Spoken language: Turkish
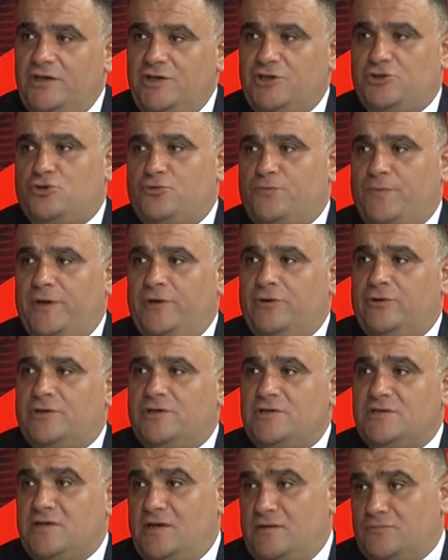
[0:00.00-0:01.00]
hiç şüphe yok
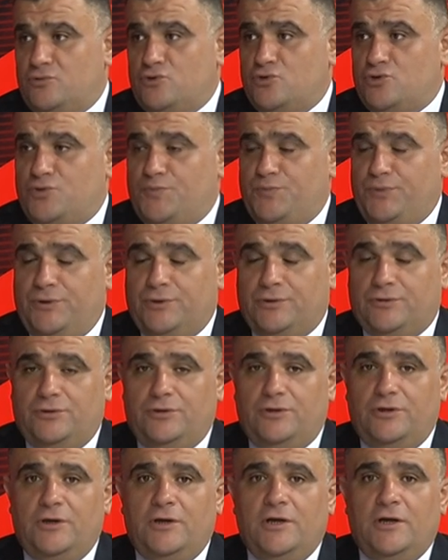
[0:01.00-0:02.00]
ki Samsun
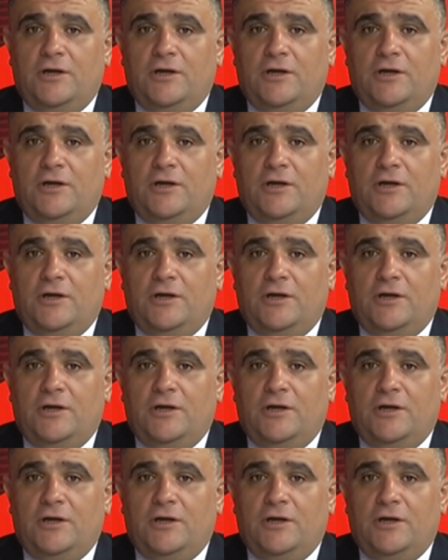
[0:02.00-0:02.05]
Spor'du.